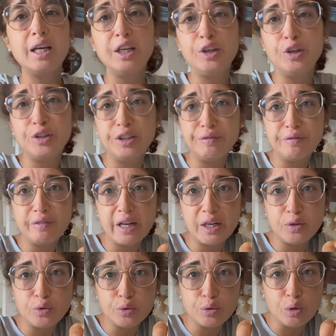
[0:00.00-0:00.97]
Io
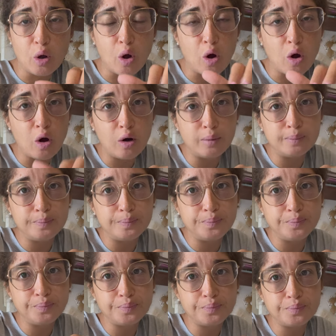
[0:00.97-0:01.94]
d'inverno so,
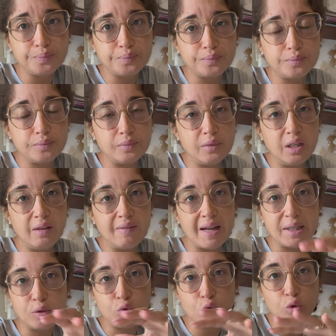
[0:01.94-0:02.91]
mm,
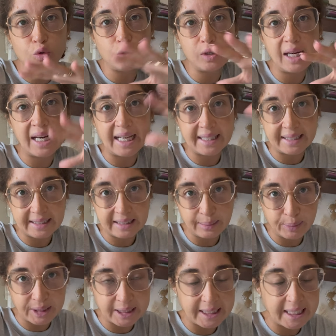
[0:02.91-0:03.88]
divento lana
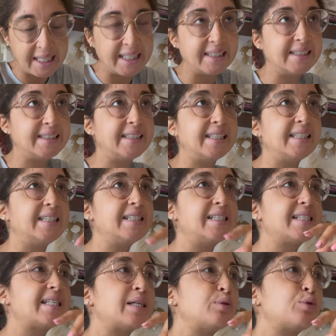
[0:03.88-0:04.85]
dipendente,
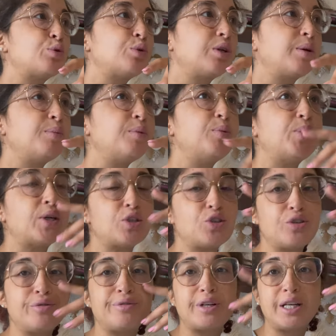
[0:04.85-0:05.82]
nel senso che mi
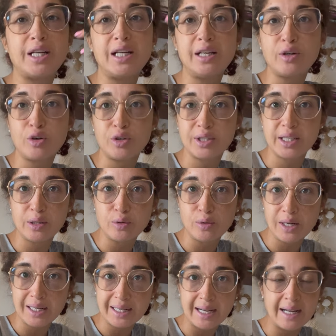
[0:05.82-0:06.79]
piace fare le cose
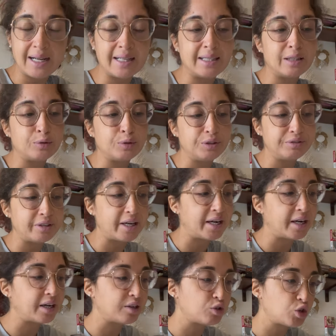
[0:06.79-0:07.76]
con la lana, con i
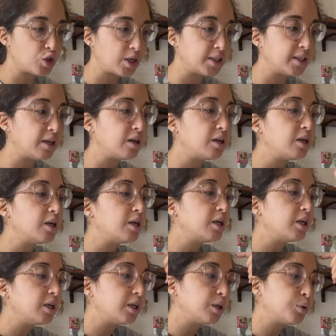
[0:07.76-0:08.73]
ferri, eccetera
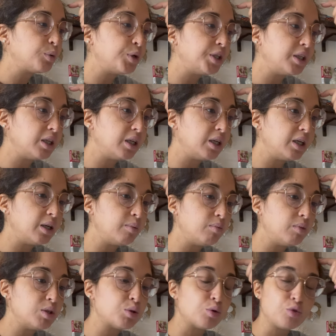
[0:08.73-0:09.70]
quindi
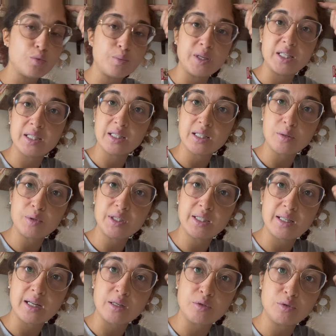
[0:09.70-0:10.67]
mi sono messa
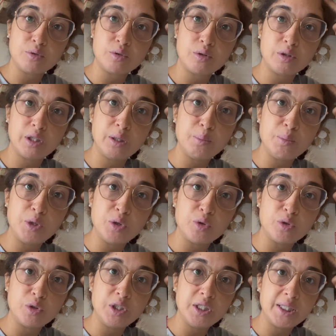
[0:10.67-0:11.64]
quest'anno il
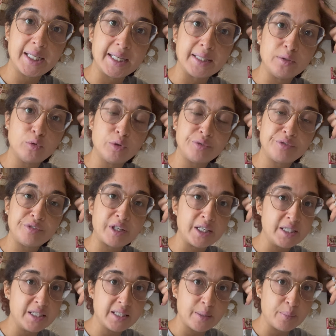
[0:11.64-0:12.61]
mio intento è
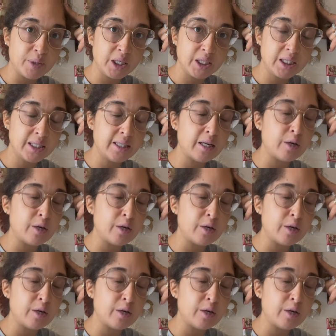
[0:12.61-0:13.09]
fare sta benedetta